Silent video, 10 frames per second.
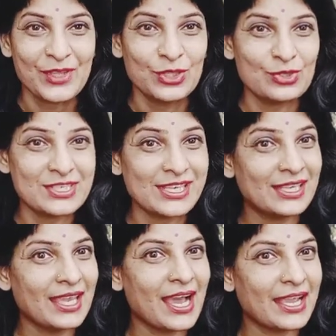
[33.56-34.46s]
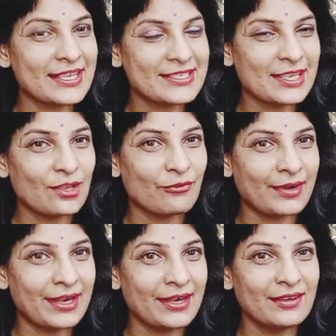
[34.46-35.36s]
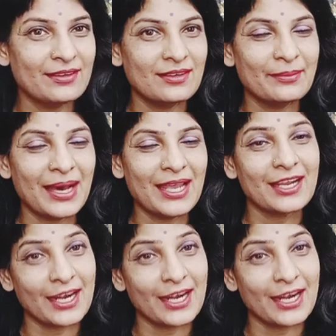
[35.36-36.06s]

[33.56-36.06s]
तो जिनके आगे से फ्रंट बाल